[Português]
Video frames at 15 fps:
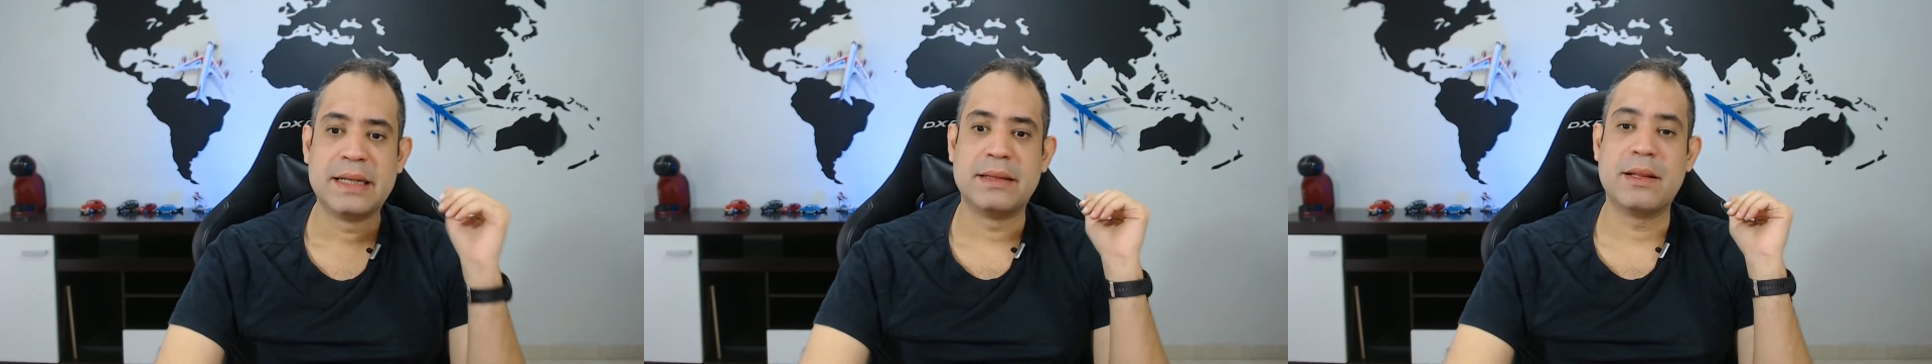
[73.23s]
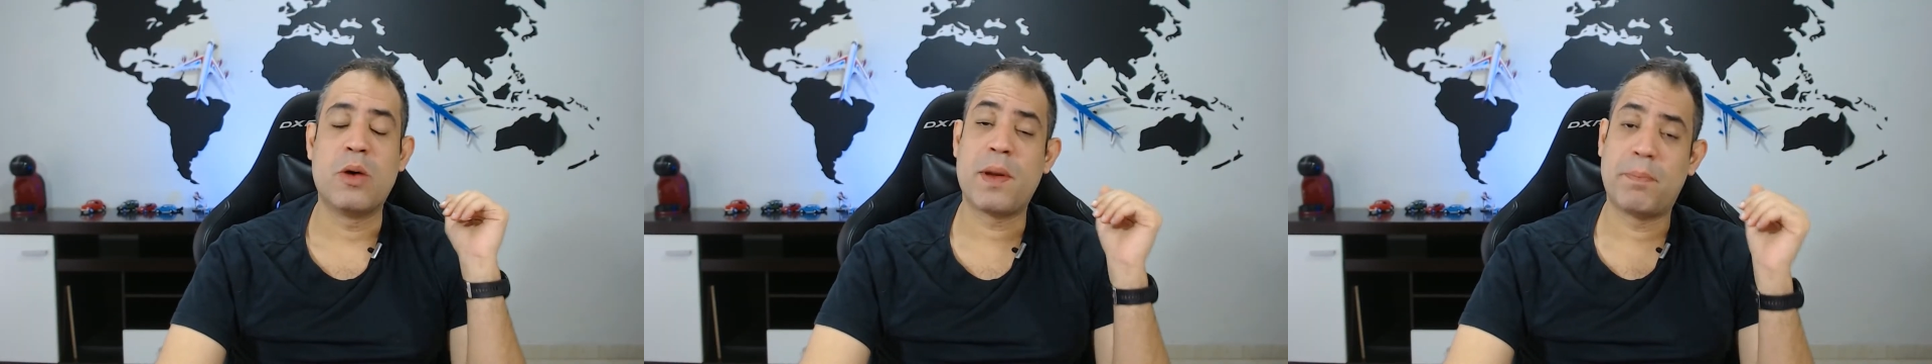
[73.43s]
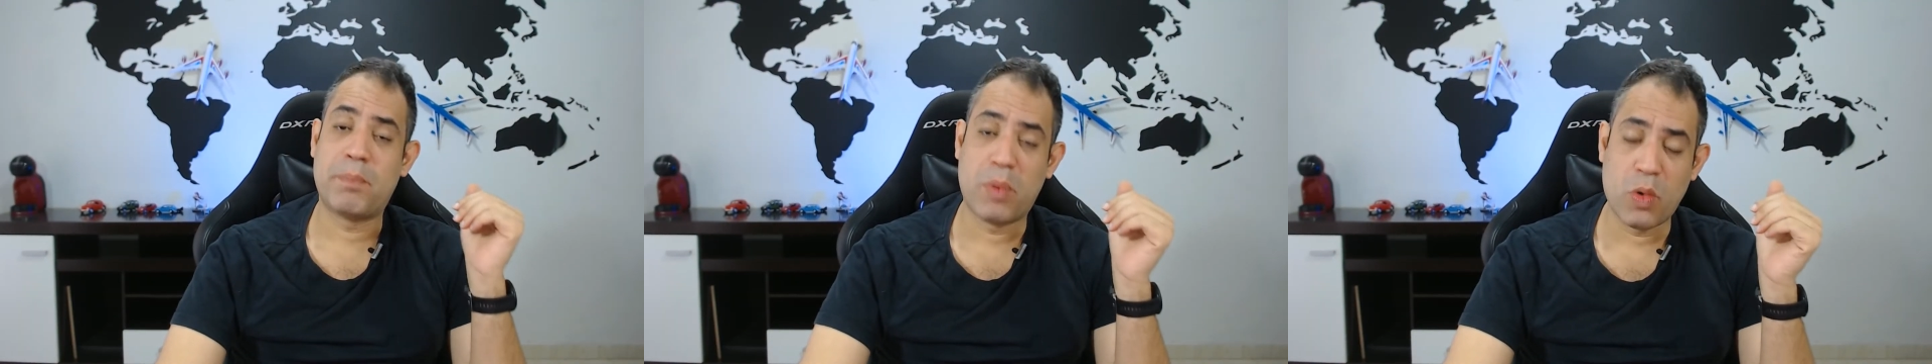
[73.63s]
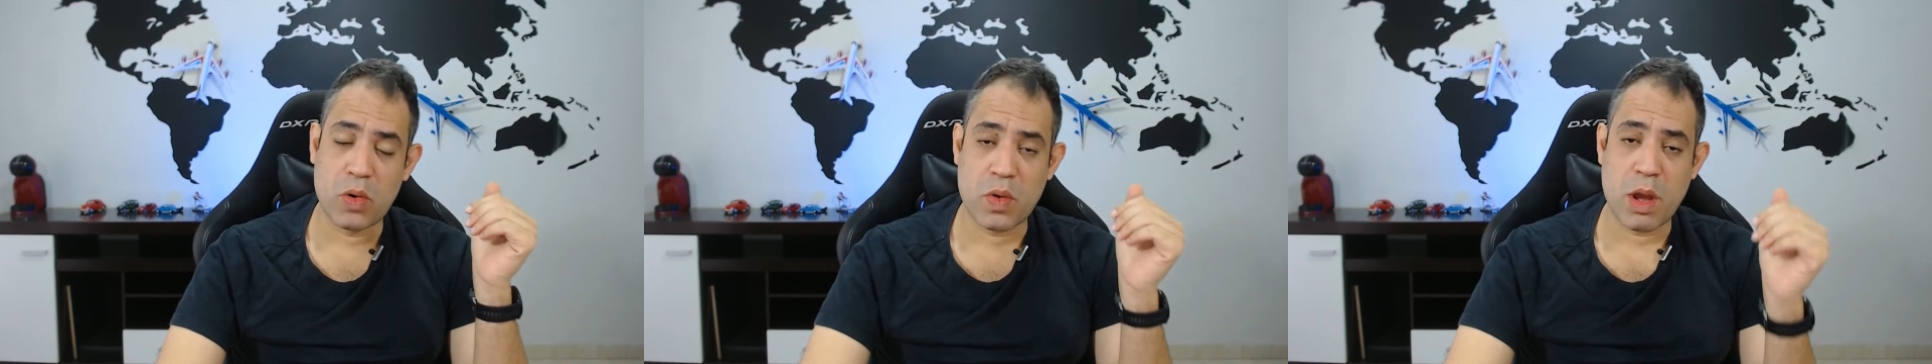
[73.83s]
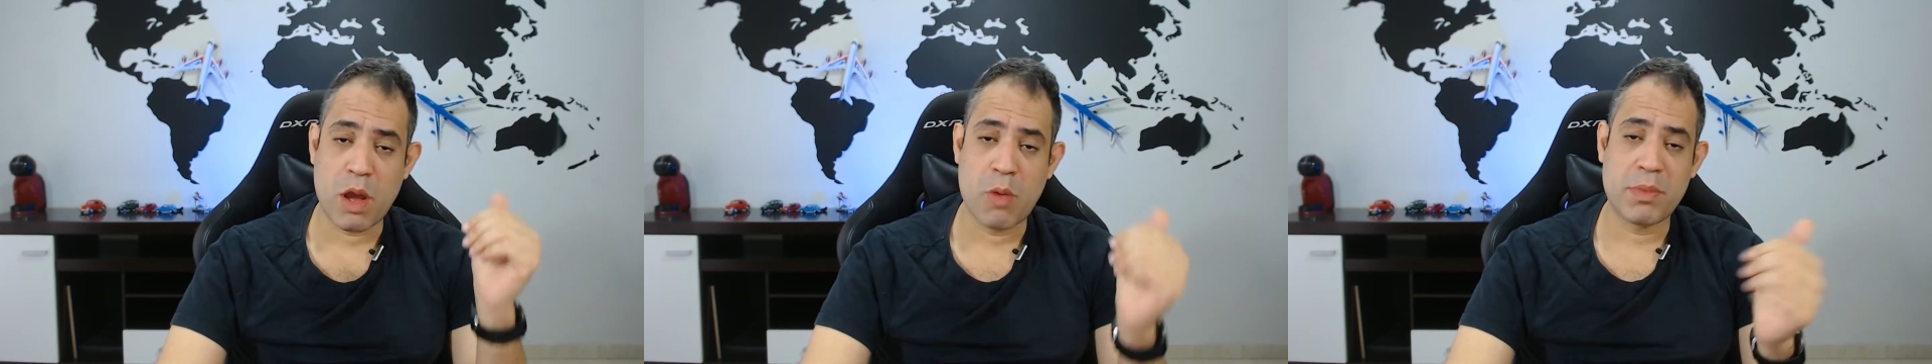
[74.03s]
não é
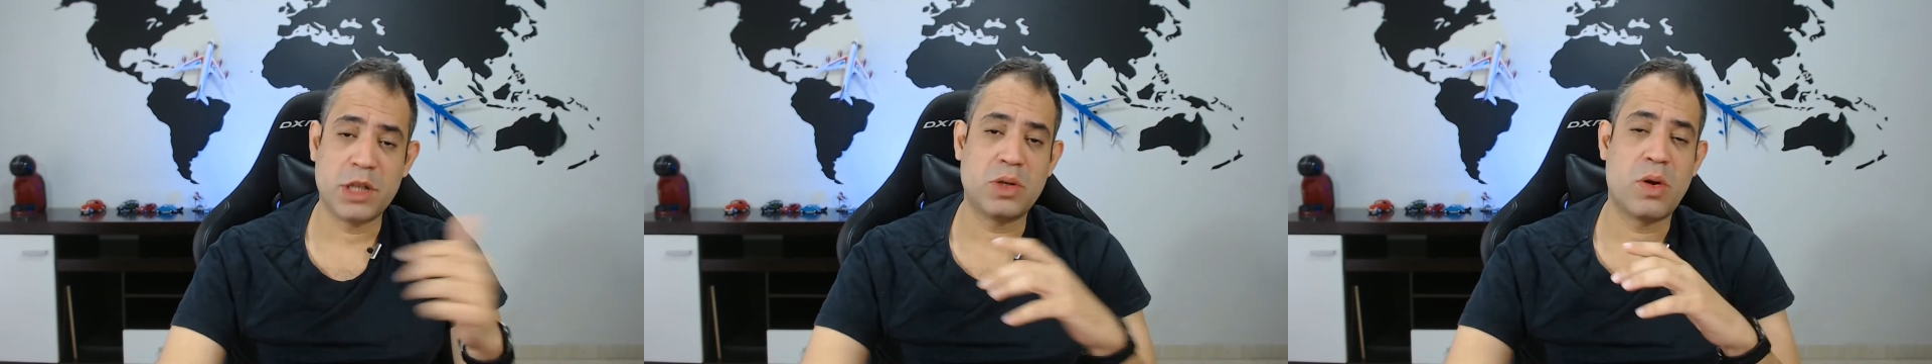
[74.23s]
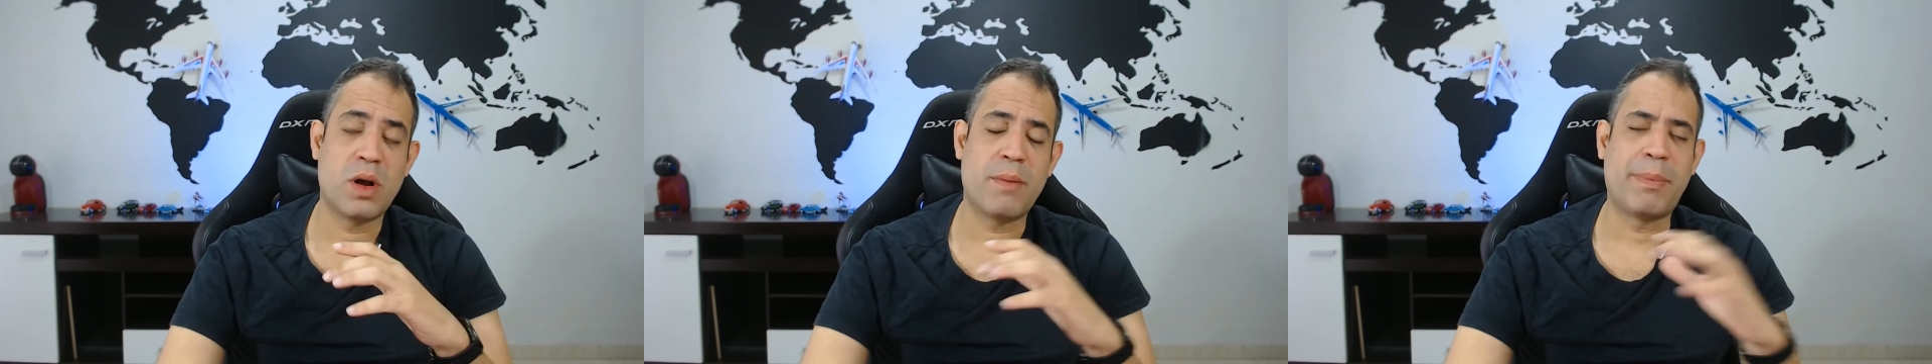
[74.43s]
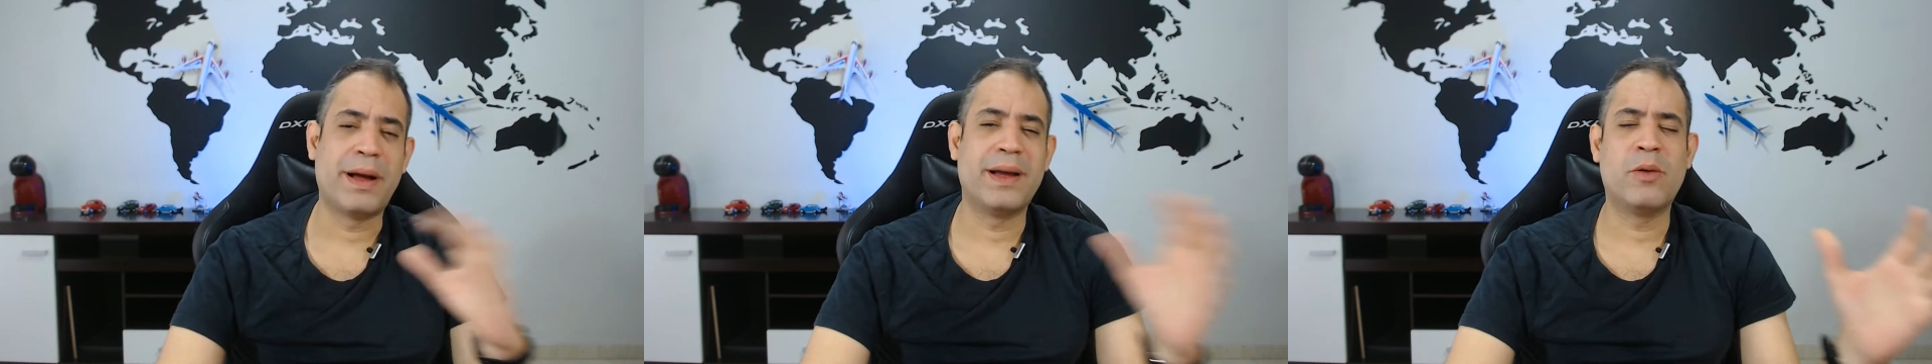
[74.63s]
pouco, realmente é uma,